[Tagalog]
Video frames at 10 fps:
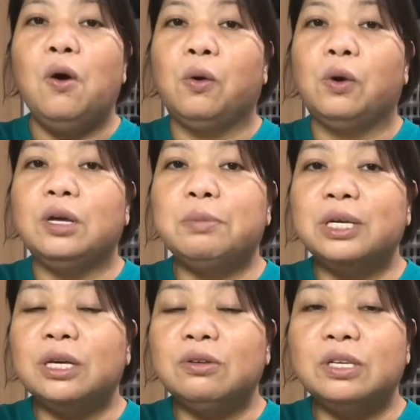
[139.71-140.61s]
or iba
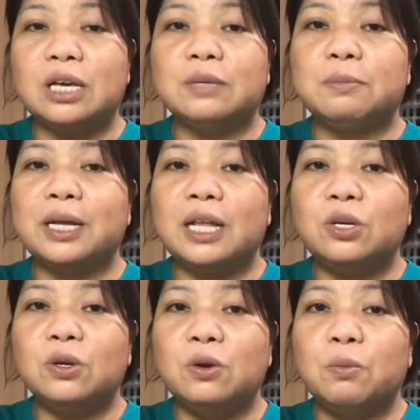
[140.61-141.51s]
siya dun sa
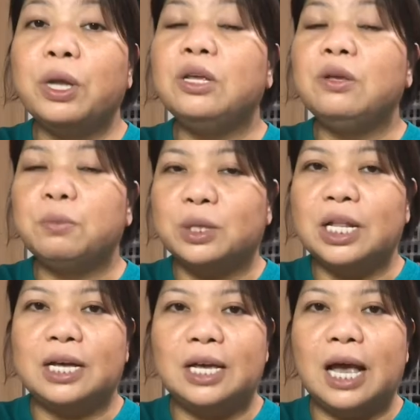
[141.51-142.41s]
expectation nyo, pwede nyo po
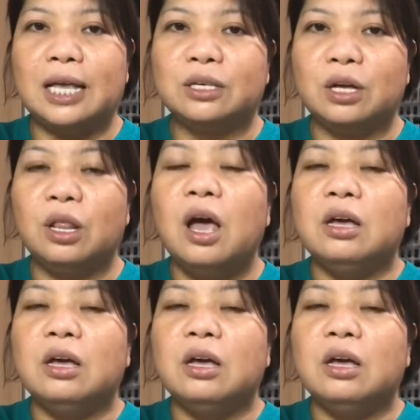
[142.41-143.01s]
silang i-cancel.